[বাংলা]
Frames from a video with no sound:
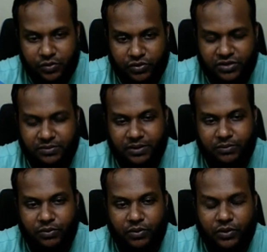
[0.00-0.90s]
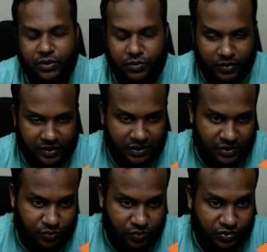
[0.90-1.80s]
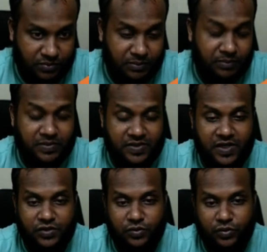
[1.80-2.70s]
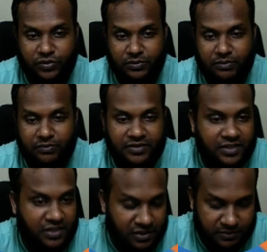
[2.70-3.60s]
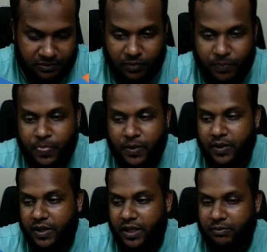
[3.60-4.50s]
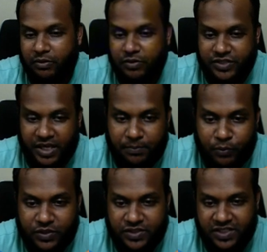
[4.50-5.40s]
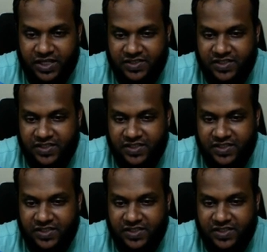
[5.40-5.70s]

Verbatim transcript: এডিট করতে পারবো কোনো একটা কিছু করতে পারবো সিলেকশন করতে পারবো ফেদা দিতে পারবো এবং শেপ মোডে যেটা